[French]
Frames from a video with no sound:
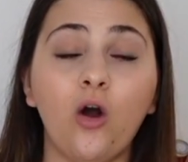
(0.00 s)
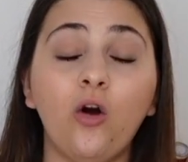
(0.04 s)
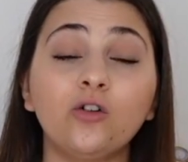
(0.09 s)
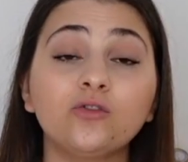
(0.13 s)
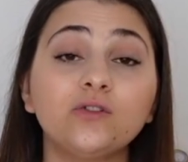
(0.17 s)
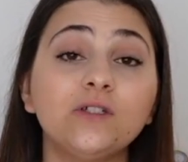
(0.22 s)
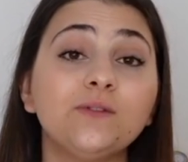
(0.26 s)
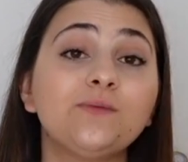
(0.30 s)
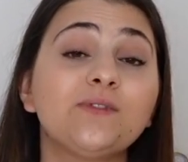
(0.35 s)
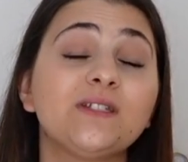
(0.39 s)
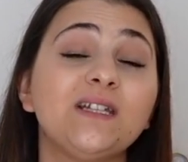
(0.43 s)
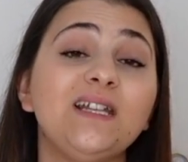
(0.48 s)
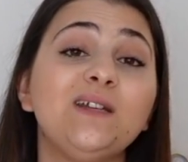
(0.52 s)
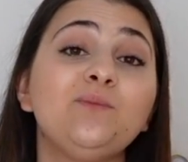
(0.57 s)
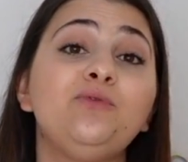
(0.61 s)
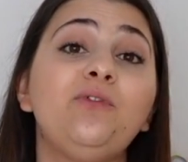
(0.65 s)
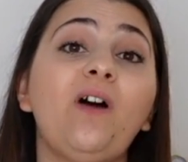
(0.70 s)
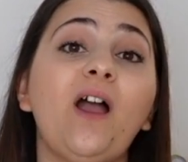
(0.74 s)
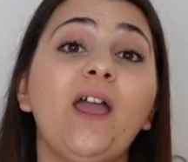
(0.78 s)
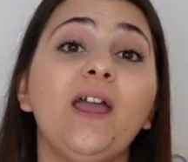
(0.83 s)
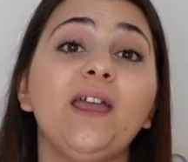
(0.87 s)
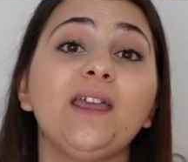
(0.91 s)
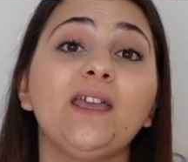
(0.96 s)
Ensuite, vous allez
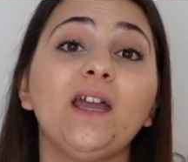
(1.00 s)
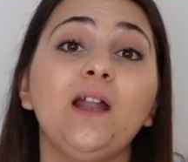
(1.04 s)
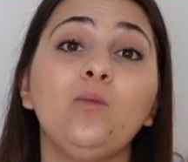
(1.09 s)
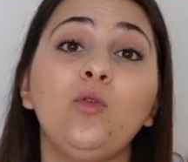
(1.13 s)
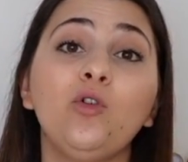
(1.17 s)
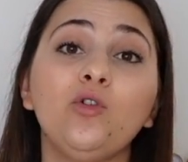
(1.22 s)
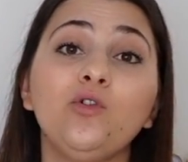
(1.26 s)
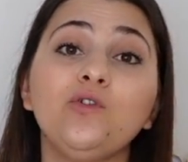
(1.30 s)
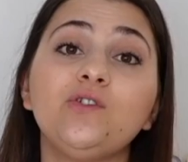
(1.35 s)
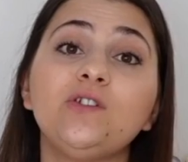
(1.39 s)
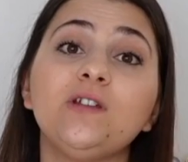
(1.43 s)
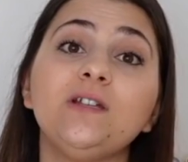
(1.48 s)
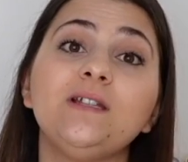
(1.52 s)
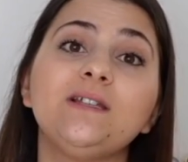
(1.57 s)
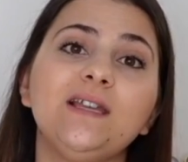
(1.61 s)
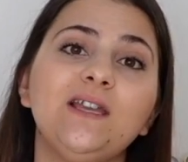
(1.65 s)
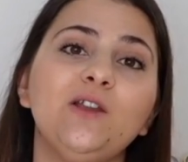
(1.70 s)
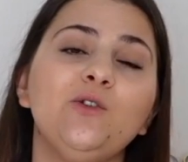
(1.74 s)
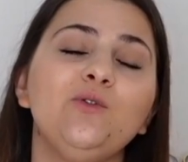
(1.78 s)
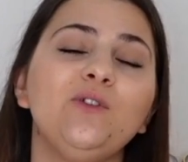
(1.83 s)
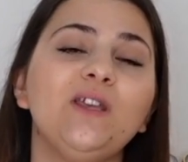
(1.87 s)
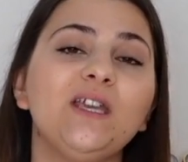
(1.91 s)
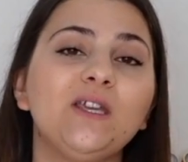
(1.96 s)
pouvoir également
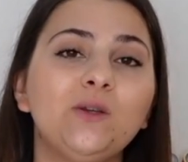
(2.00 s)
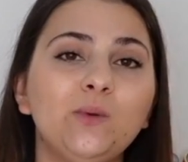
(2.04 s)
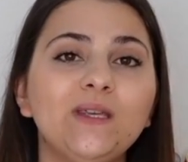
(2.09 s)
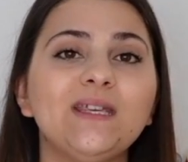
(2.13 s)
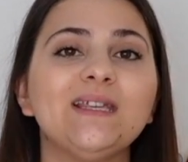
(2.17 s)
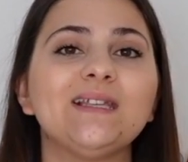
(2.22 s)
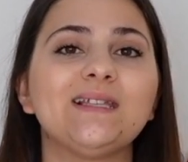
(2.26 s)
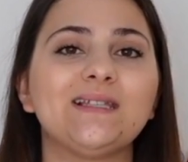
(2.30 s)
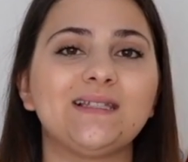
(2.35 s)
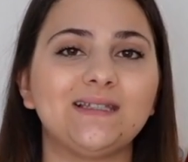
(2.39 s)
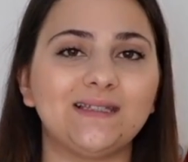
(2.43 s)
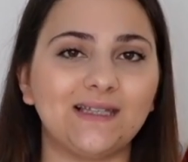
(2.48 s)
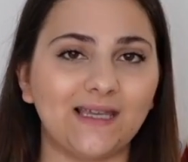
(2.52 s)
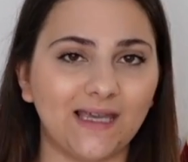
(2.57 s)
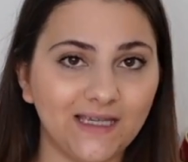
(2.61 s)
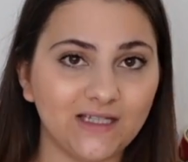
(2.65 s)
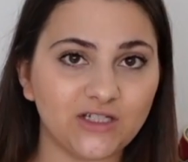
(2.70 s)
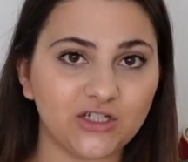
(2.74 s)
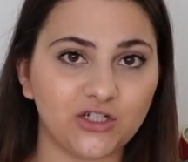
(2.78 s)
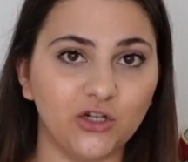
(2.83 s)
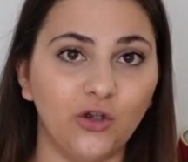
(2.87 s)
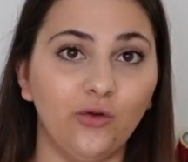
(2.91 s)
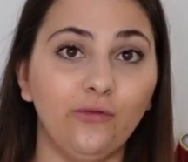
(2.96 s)
utiliser une aiguille
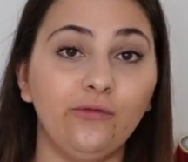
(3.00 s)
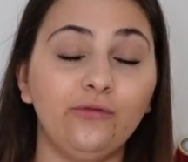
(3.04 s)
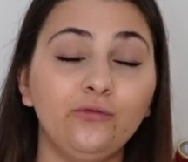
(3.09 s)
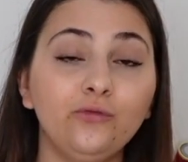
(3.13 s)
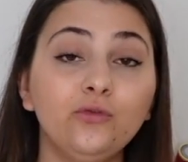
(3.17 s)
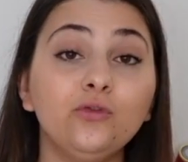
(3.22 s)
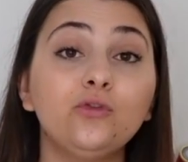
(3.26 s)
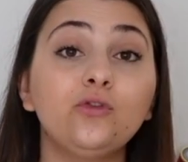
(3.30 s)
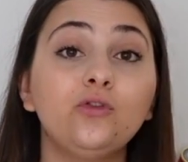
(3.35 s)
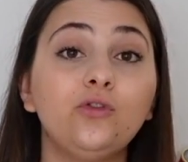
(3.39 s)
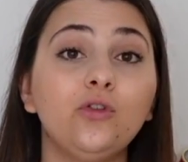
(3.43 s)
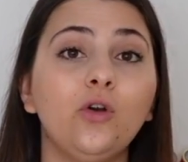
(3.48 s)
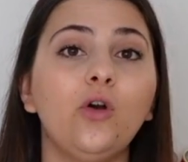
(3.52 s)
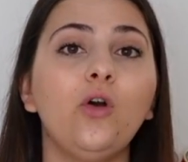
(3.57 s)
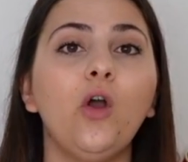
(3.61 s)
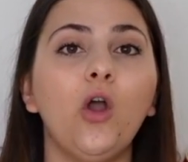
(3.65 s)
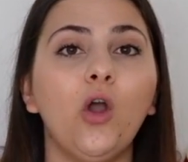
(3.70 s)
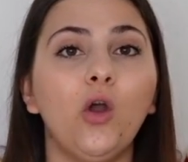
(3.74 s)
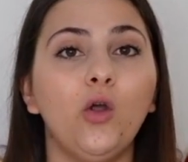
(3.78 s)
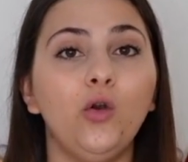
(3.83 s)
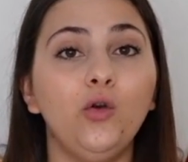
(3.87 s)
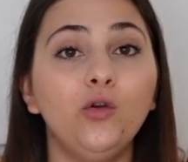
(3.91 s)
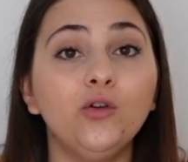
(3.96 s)
stretch, vu que
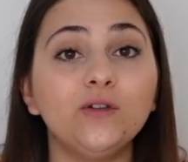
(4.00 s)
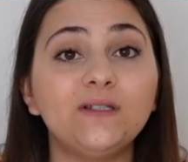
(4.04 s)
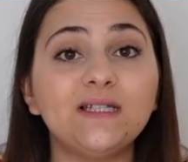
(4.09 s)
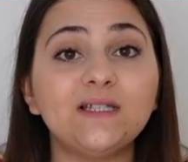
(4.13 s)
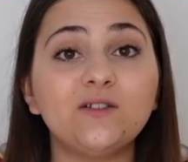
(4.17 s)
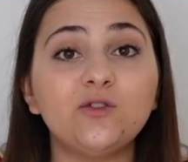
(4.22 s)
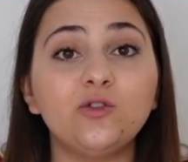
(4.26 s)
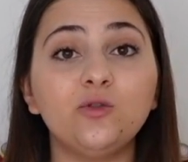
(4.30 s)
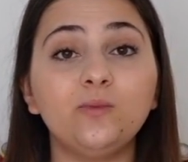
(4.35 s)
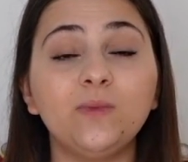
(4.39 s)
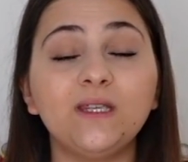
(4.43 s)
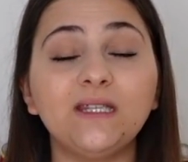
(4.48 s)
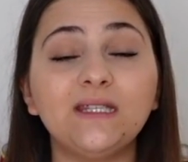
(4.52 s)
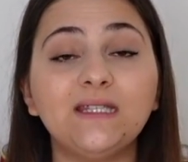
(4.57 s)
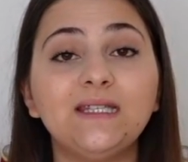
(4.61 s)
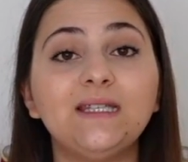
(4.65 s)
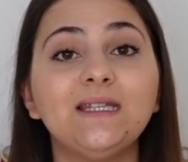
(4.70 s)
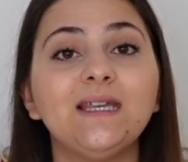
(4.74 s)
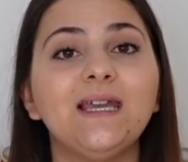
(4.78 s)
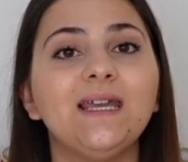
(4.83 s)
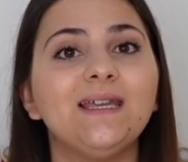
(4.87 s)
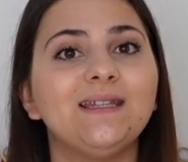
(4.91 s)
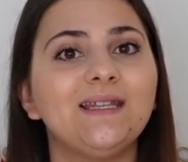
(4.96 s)
le tissu
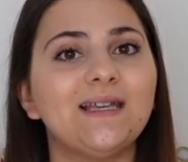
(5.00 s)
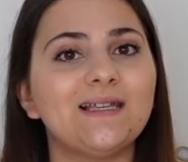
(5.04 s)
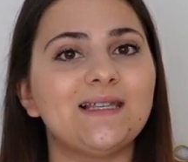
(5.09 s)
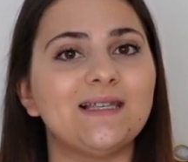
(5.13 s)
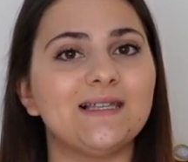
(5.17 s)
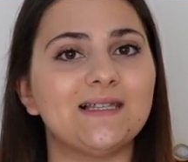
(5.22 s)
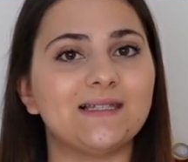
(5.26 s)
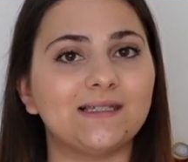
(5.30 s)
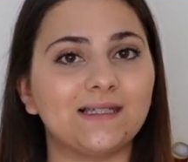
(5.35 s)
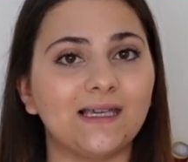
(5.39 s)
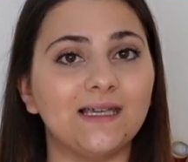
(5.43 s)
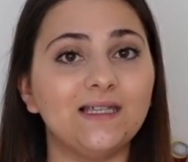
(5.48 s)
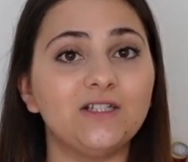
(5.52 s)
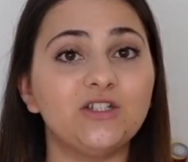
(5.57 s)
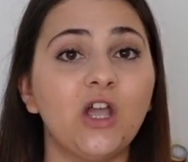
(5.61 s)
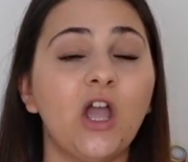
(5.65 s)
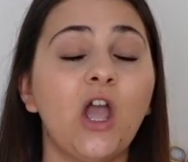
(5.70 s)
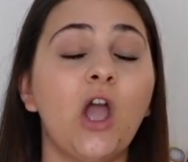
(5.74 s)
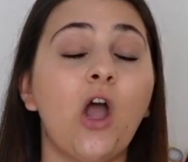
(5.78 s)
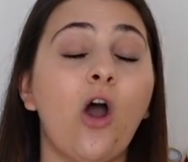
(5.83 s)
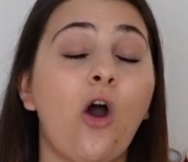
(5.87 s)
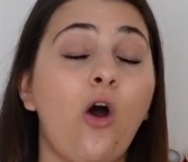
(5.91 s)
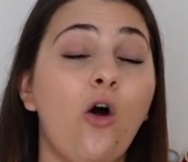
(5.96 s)
Minky est assez stretch,
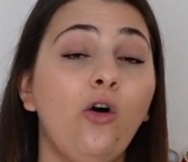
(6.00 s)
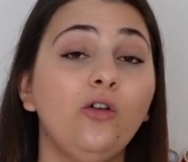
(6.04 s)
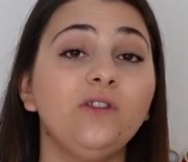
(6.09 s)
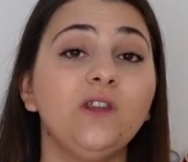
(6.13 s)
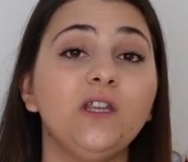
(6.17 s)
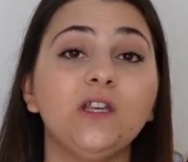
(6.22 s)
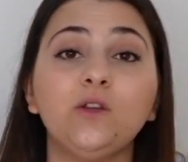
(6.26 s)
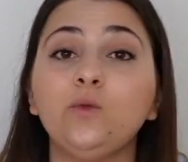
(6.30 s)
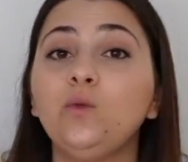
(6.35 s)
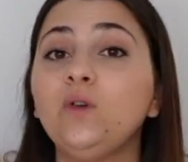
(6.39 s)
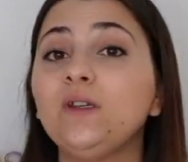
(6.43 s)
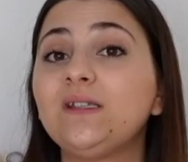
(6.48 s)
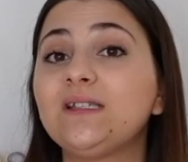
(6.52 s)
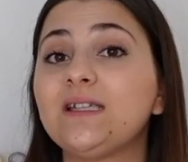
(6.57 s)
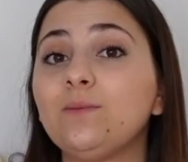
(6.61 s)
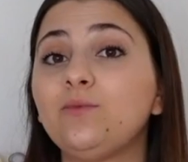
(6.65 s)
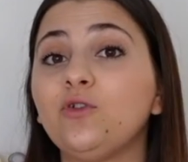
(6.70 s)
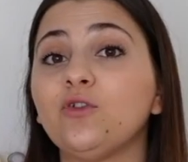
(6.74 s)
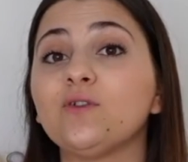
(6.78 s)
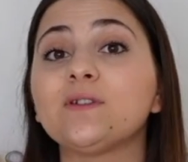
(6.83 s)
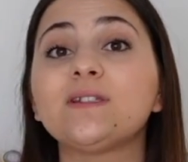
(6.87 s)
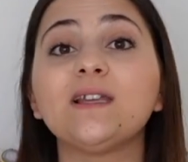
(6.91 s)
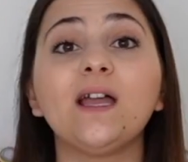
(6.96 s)
en aiguille
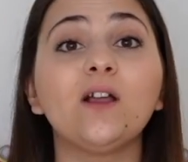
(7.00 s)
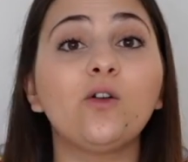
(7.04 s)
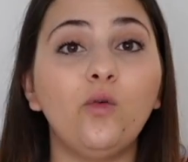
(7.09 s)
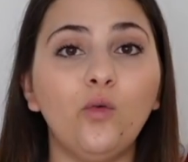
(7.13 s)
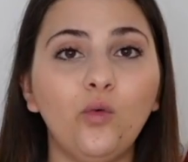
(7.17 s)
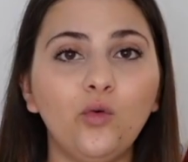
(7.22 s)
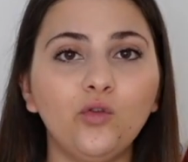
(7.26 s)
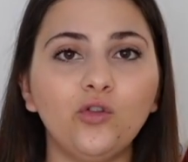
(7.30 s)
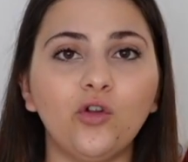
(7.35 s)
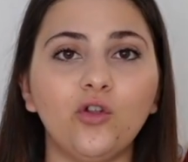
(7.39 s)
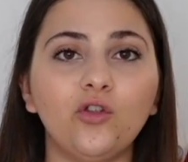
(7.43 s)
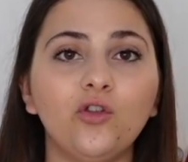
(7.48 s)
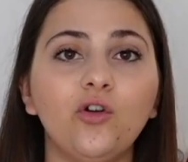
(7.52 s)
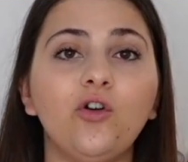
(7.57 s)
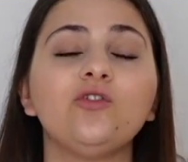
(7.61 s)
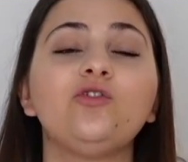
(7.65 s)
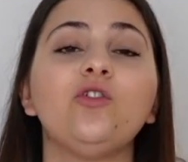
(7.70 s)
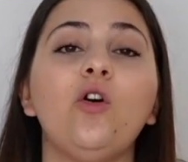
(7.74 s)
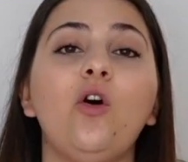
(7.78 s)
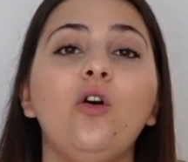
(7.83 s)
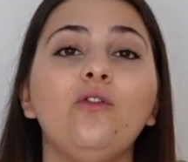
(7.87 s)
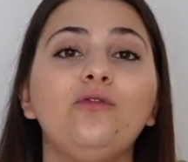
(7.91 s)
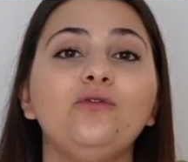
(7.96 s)
75 ou
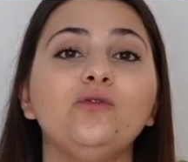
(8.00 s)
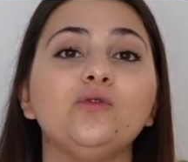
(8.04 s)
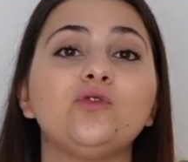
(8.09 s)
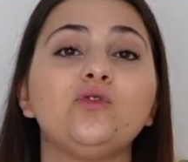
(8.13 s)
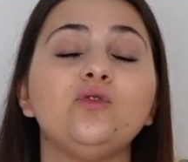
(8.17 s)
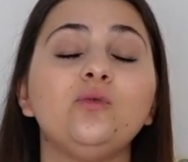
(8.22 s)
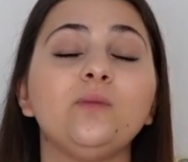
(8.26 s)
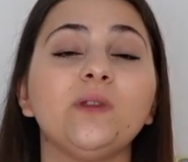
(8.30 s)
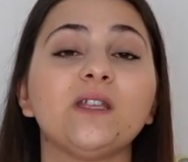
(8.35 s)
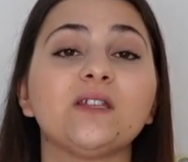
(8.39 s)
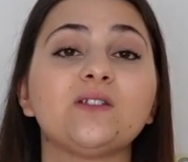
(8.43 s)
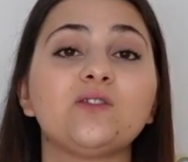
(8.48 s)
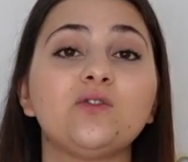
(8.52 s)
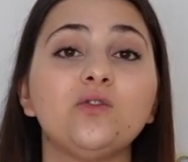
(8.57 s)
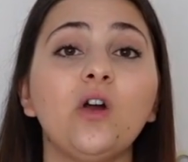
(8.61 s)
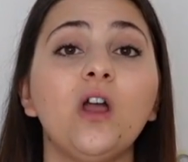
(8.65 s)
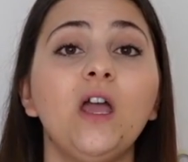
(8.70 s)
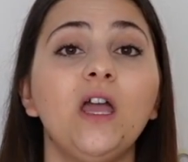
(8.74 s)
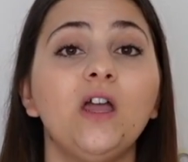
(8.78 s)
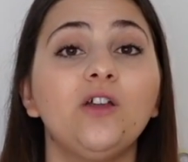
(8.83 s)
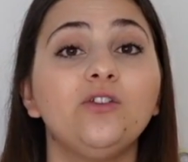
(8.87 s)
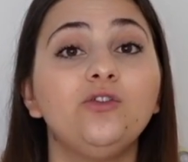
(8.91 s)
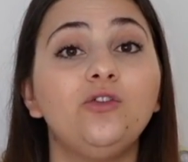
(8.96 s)
90, en fonction bien
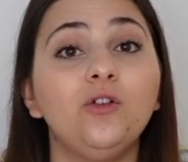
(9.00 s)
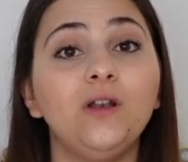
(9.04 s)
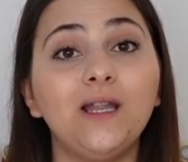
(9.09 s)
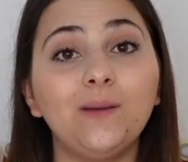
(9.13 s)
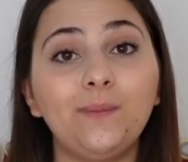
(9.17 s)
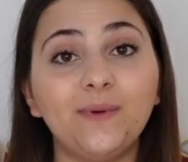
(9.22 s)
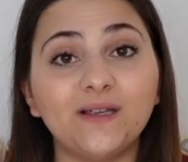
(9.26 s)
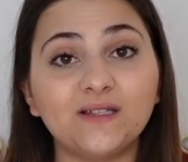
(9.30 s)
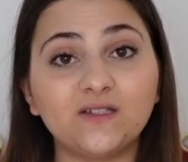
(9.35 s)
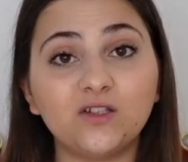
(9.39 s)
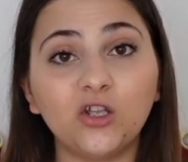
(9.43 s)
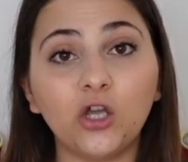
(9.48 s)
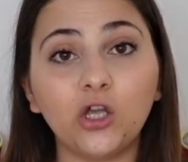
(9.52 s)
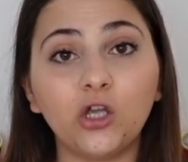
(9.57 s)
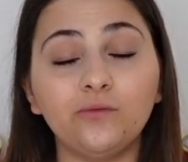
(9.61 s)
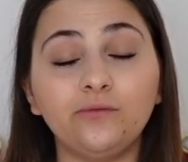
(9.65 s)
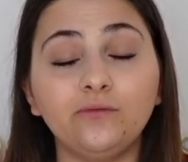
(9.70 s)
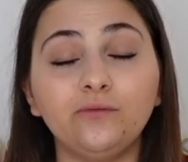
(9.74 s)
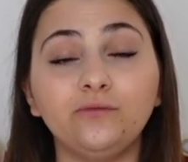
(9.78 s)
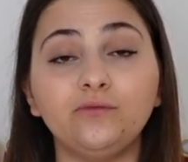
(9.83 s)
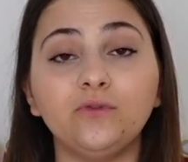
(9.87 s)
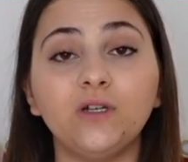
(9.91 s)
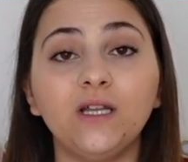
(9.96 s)
sûr de l'épaisseur
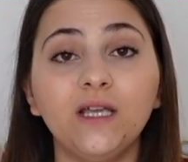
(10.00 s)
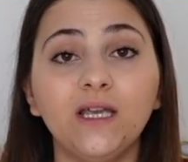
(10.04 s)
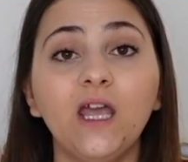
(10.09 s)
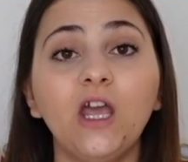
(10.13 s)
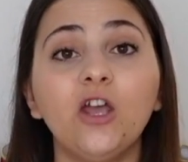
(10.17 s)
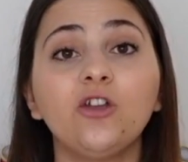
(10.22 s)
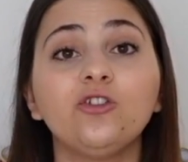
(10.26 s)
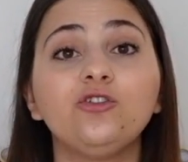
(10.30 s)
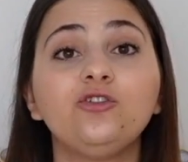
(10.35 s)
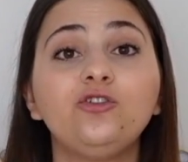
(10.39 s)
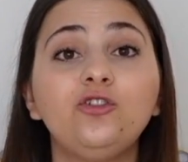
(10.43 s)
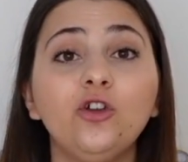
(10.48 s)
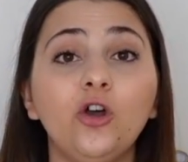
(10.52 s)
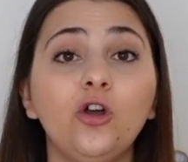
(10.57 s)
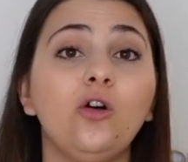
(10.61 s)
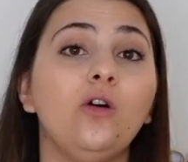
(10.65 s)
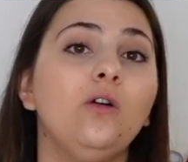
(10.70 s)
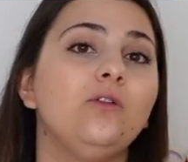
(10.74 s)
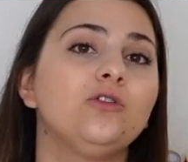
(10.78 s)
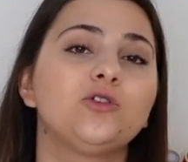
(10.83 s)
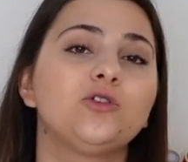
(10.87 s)
que vous voulez de...